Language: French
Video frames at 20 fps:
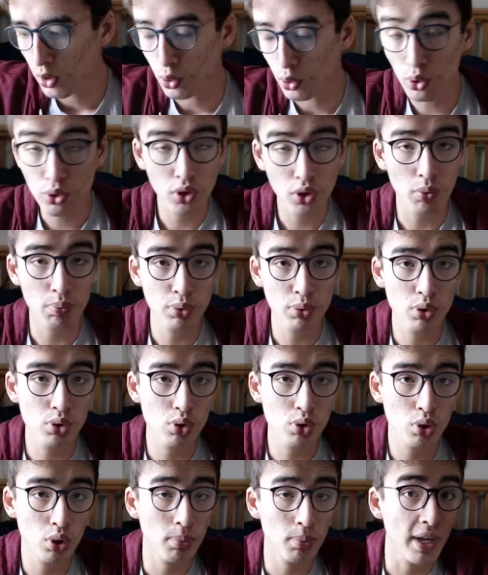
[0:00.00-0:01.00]
D'autant
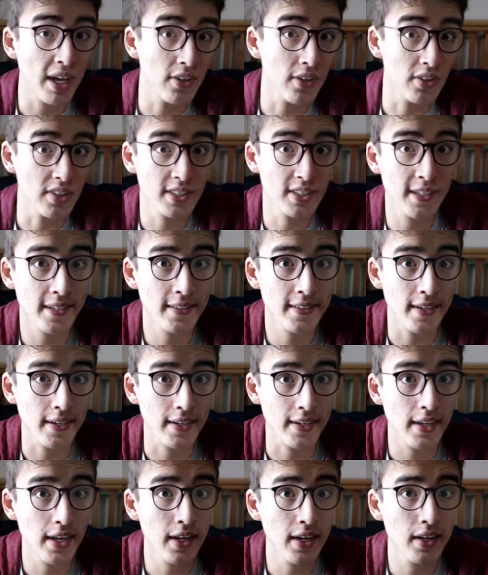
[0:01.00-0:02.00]
plus que bah, dans certains
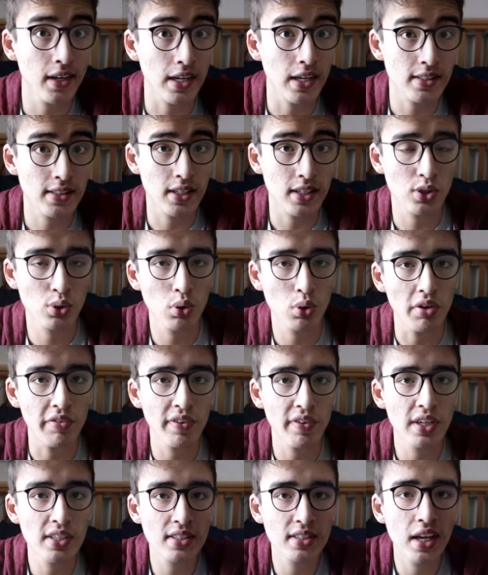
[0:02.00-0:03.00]
cas, la station en
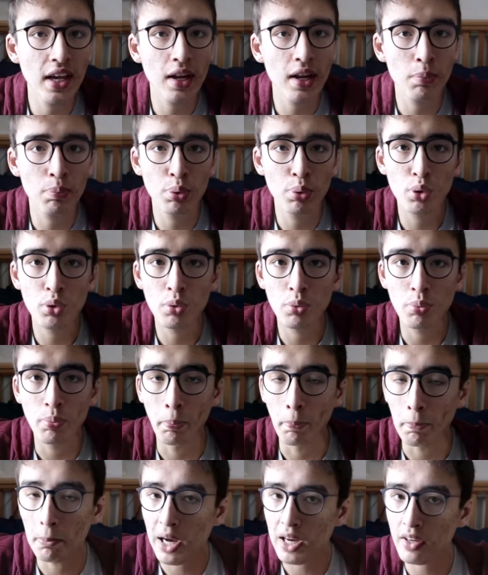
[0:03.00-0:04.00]
face, elle peut
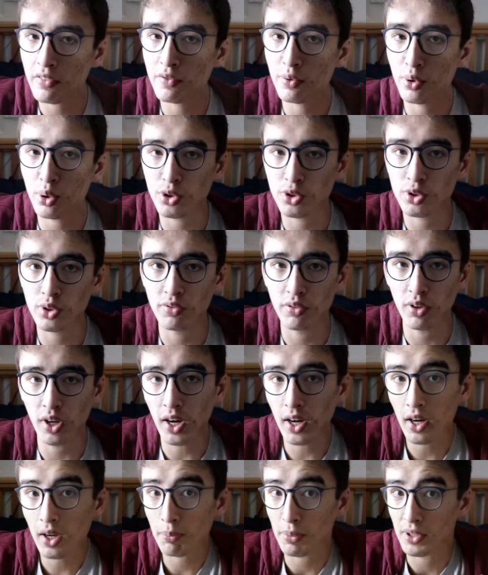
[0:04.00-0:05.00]
mal vous
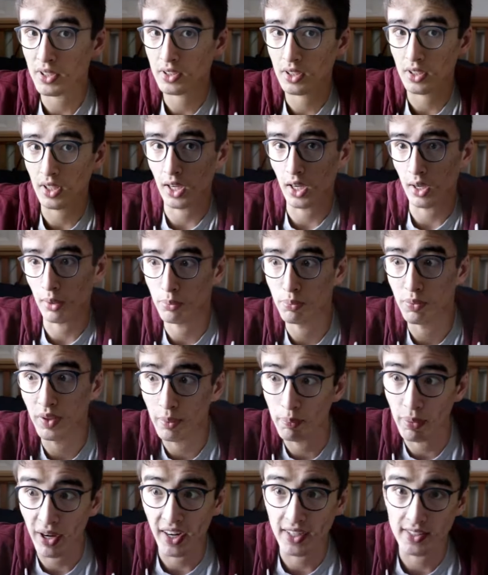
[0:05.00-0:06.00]
recevoir parce qu'il y a
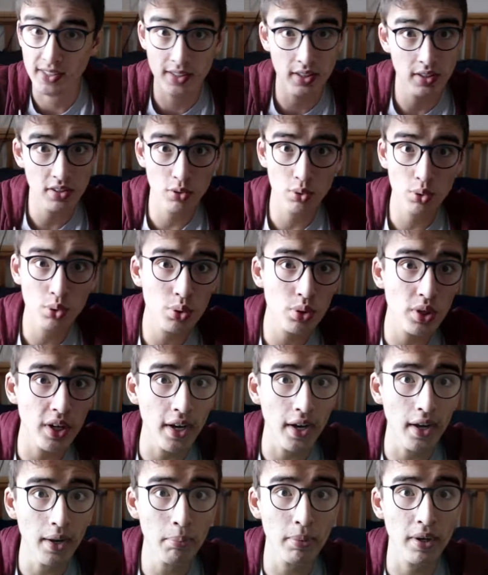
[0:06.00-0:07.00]
des parasites, du
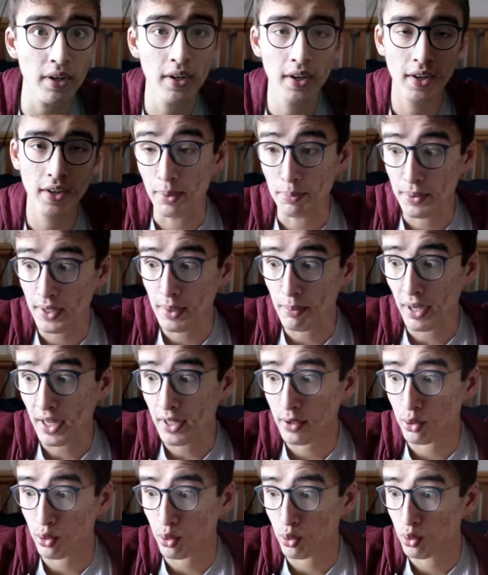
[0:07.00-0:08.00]
QRM. Et puis
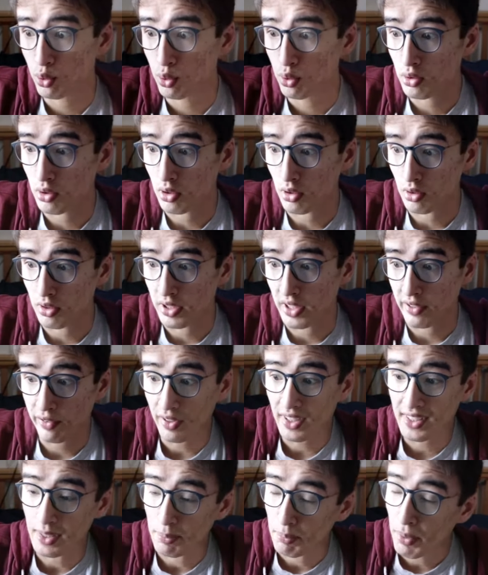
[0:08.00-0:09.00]
bah, du coup, euh, des
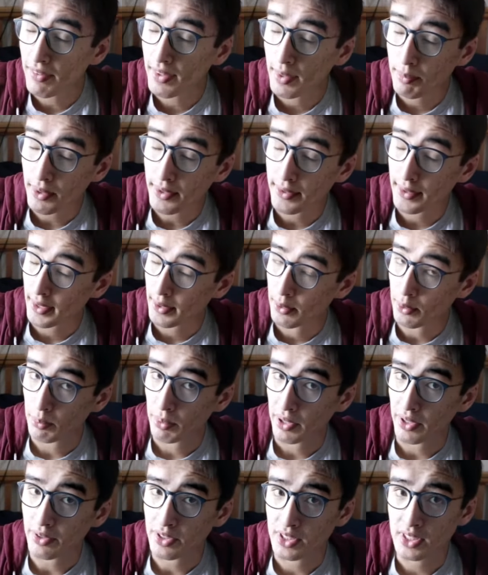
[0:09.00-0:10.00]
fois, c'est pas vraiment très
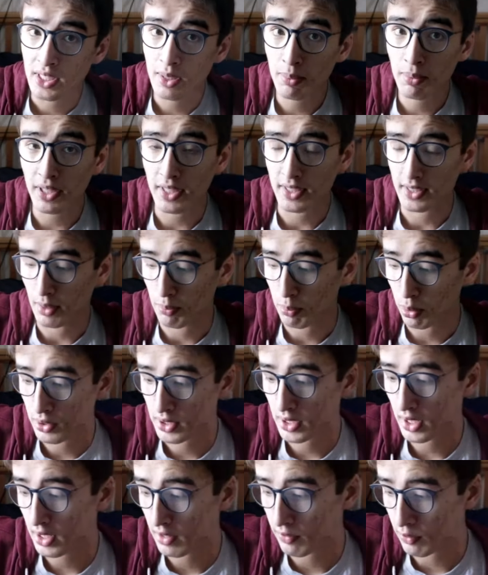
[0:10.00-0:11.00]
compréhensible et c'est pour
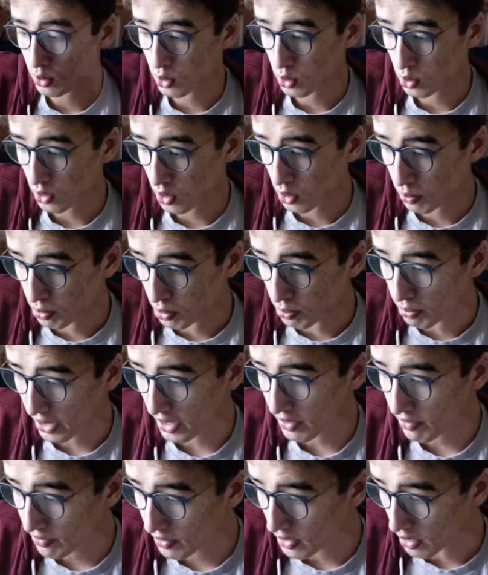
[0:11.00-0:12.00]
ça qu'il faut que ce soit le plus
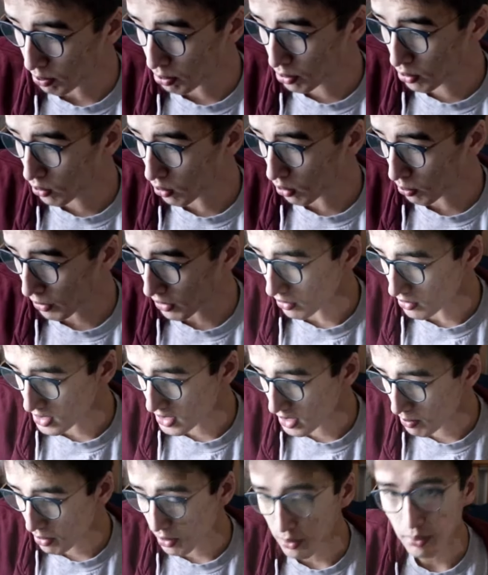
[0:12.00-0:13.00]
bref et le plus
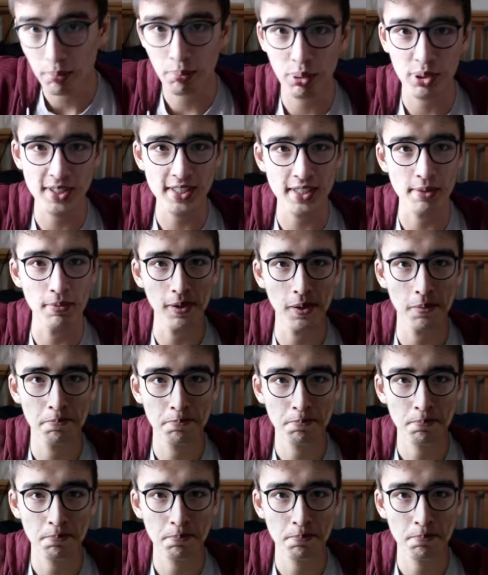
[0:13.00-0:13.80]
compréhensible possible.